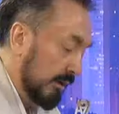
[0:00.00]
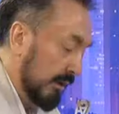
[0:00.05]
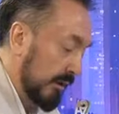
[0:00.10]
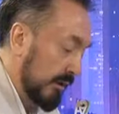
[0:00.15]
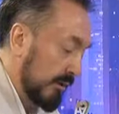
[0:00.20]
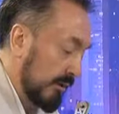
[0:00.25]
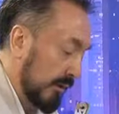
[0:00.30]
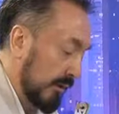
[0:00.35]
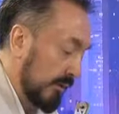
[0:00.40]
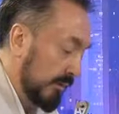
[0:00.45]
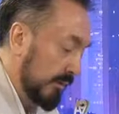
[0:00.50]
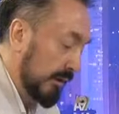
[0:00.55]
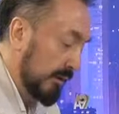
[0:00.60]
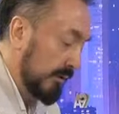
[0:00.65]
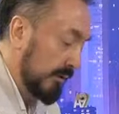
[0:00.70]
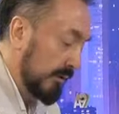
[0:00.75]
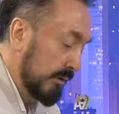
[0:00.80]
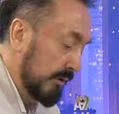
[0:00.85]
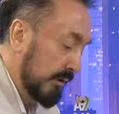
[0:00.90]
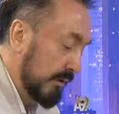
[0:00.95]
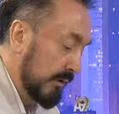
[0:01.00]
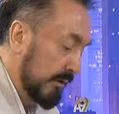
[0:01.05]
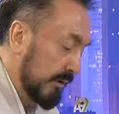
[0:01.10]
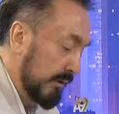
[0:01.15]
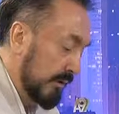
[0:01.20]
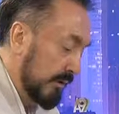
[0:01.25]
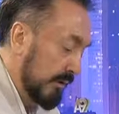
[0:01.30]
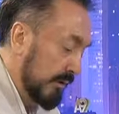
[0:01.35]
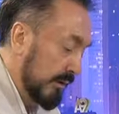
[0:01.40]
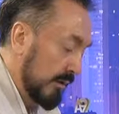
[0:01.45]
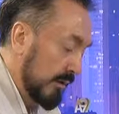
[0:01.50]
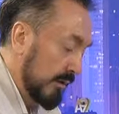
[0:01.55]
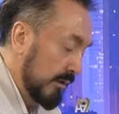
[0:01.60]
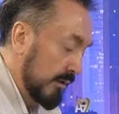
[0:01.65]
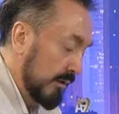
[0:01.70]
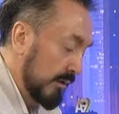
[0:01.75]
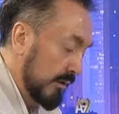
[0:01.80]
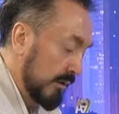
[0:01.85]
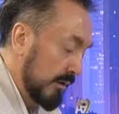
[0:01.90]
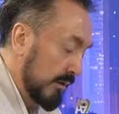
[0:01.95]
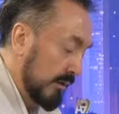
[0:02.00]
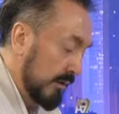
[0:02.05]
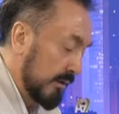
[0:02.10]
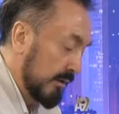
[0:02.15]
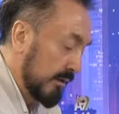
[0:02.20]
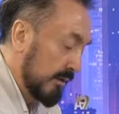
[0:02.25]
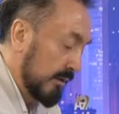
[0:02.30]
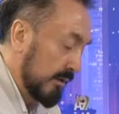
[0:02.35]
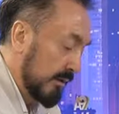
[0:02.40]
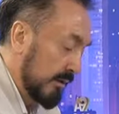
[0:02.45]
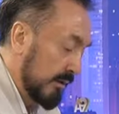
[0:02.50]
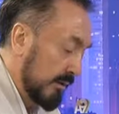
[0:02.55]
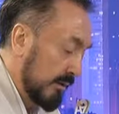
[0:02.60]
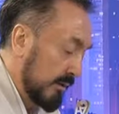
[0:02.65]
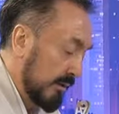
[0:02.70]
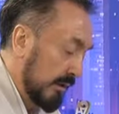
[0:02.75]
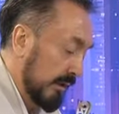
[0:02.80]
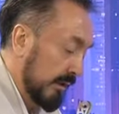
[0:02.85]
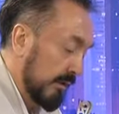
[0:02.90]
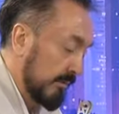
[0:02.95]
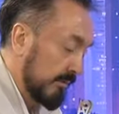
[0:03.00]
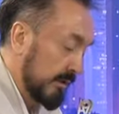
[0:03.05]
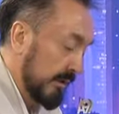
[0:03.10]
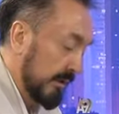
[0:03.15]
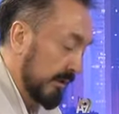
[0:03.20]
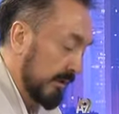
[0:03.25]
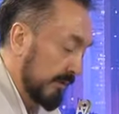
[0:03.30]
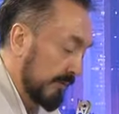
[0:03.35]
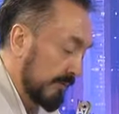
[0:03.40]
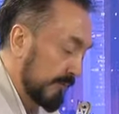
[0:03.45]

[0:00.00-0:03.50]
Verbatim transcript: ashabı yeminden e, selam sana.